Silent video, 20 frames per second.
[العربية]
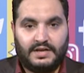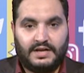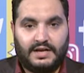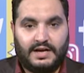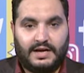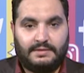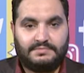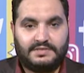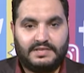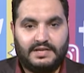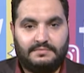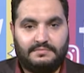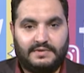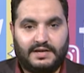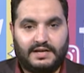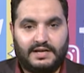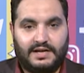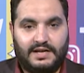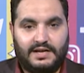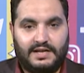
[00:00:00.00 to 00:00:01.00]
حمزة
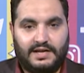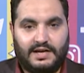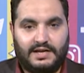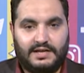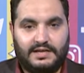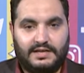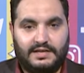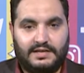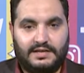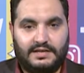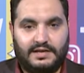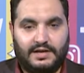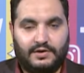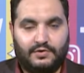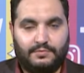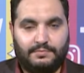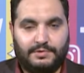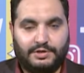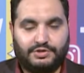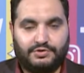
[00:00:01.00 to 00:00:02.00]
المقالح
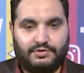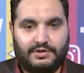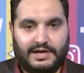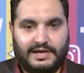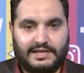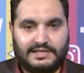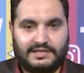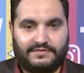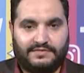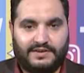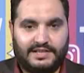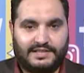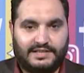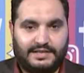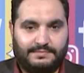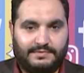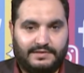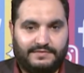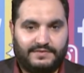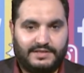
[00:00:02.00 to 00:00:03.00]
له منشور على
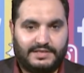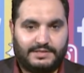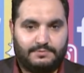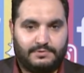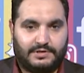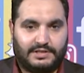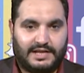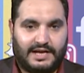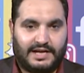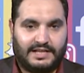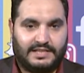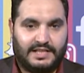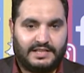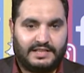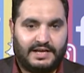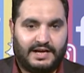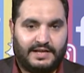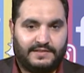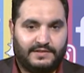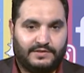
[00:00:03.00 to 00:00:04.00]
صفحته بالفيسبوك
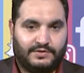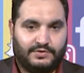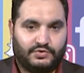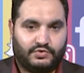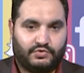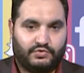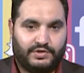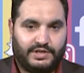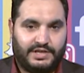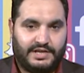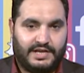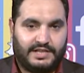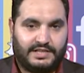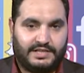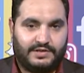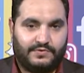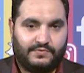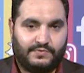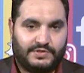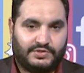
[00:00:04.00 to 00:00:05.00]
تحدث عن العنصرية
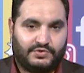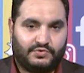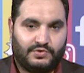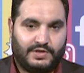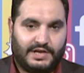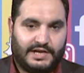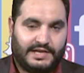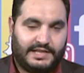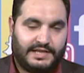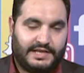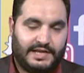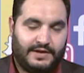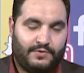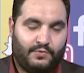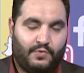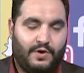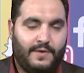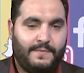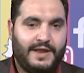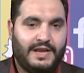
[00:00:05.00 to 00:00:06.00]
والسلالية
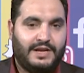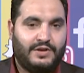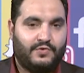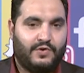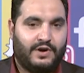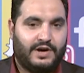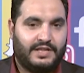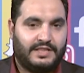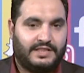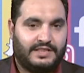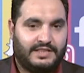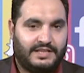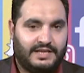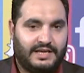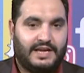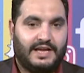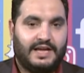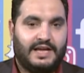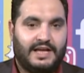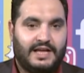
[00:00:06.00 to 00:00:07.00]
ومن
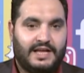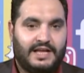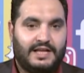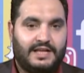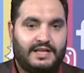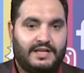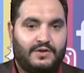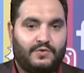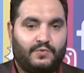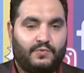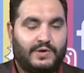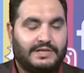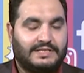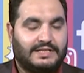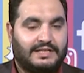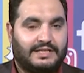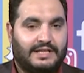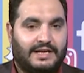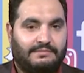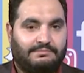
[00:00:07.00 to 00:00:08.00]
يغذيها
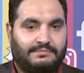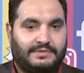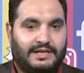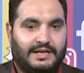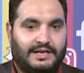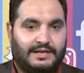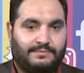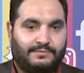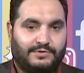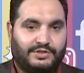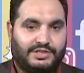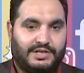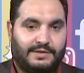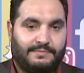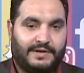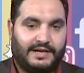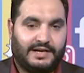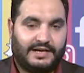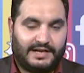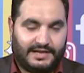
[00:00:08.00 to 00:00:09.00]
وسط أبناء
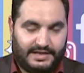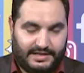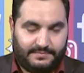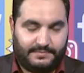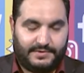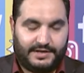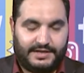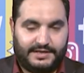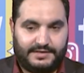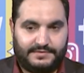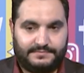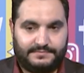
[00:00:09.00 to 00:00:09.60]
المجتمع اليمني